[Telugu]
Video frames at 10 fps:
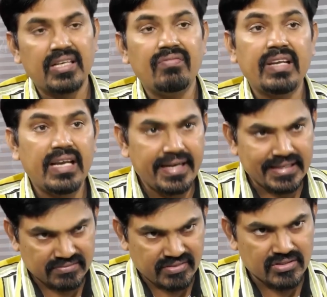నిఫ్టీ
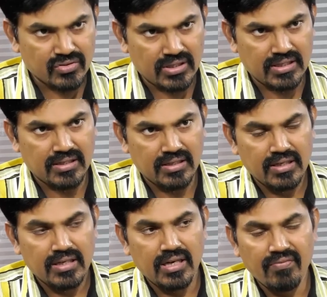ఇండెక్స్ ఫండ్స్ ఉన్నా
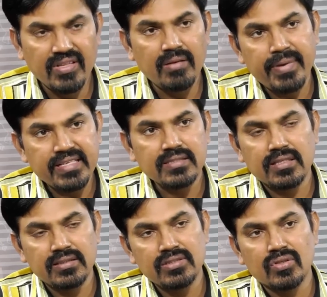నిఫ్టీని బేస్గా
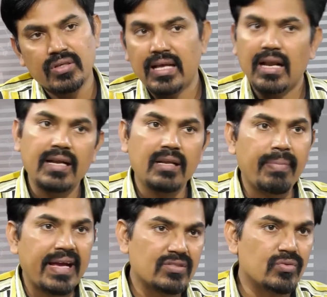తీసుకొని ఎలాంటి
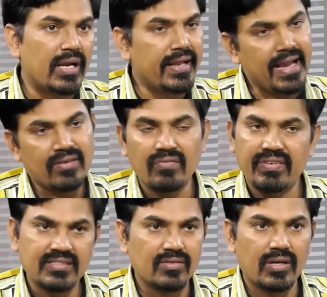ప్యాసివ్ అలా రియాక్టివ్
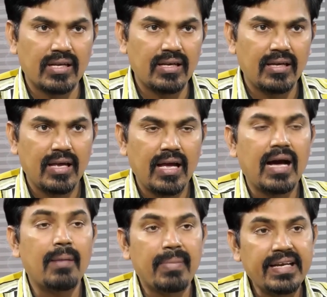ఫండ్స్ కూడా hmm.
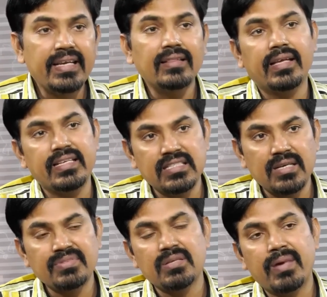ఆ మనీ అంతా
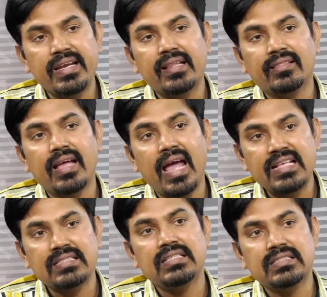హెచ్డిఎఫ్సి మనీ అంతా
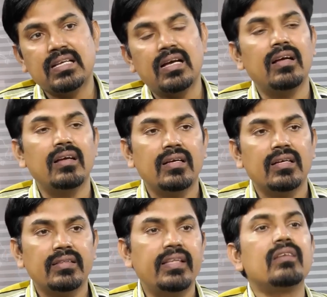యాజ్ ఈజ్గా hmm.
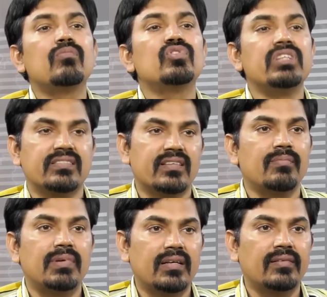దీనికి మూవ్
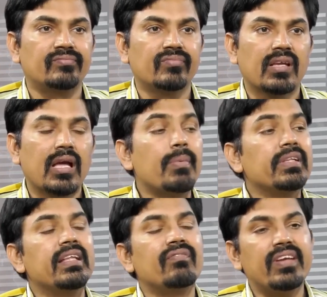చేస్తారనమాట కాబట్టి
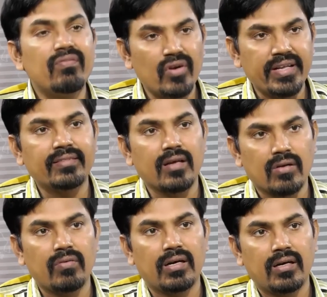దీని ఫ్రీ ప్రోటీన్
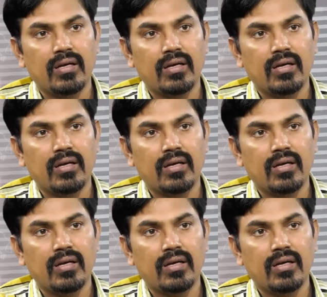తక్కువ